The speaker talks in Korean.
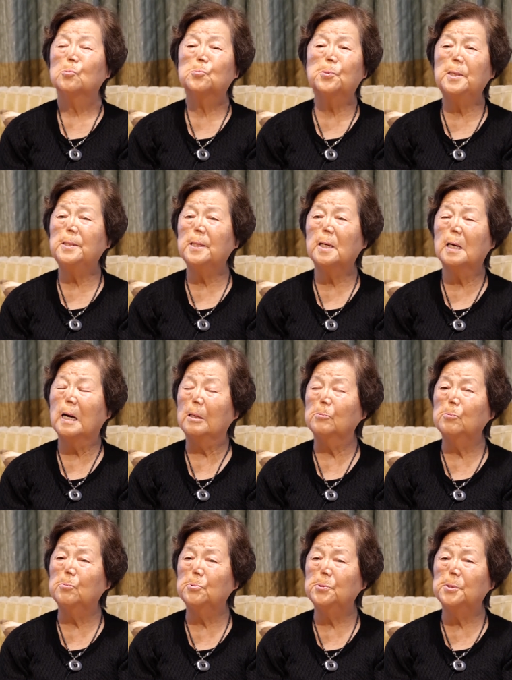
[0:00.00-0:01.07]
스웨덴
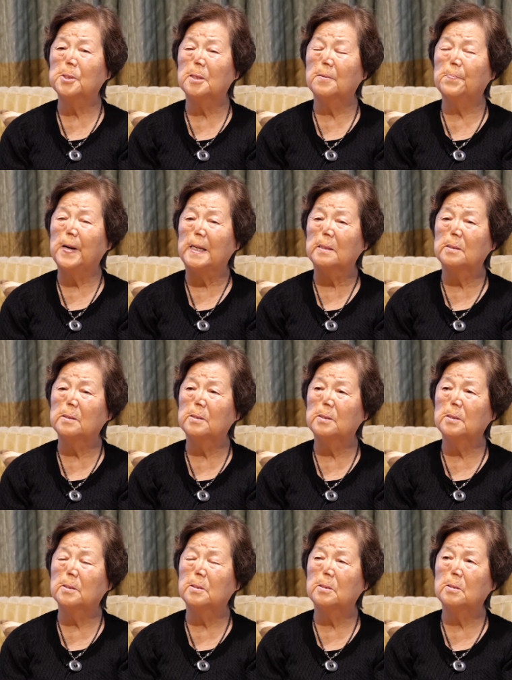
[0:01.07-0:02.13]
간호원들
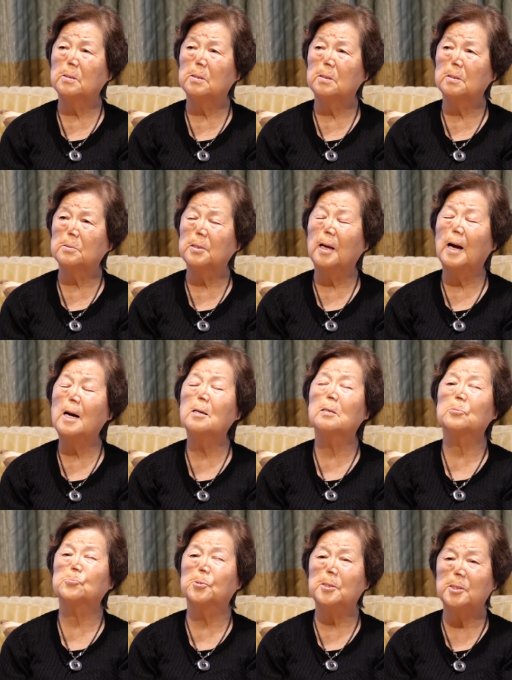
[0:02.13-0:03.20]
받는 그, 한,
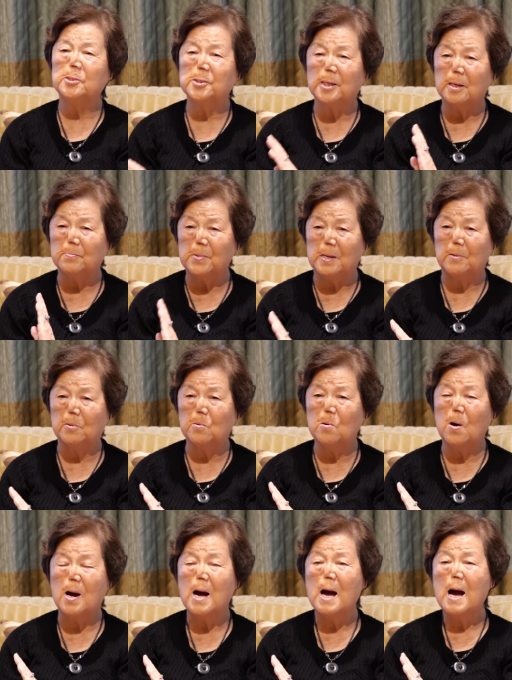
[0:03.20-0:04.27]
스웨덴 사람
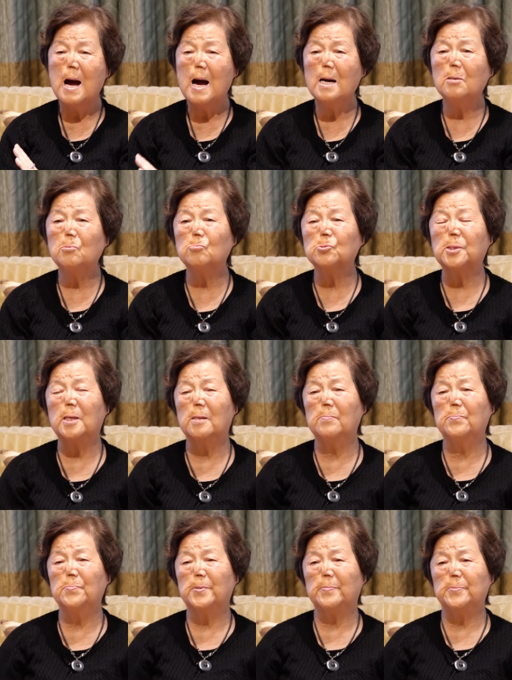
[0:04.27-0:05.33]
말고 한국
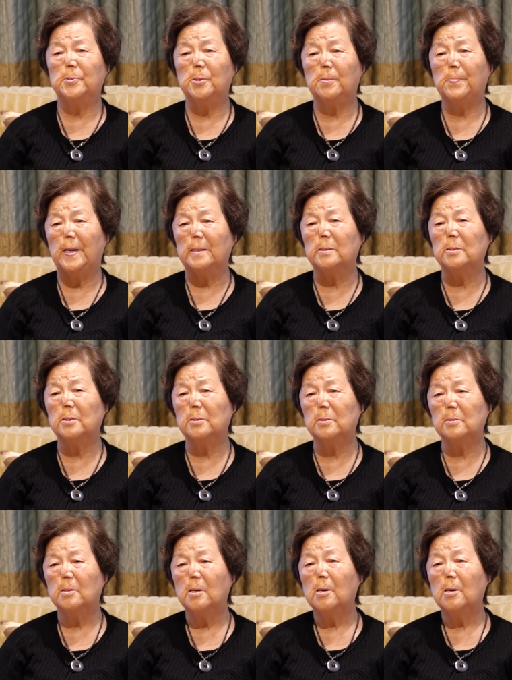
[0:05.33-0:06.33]
사람들 받는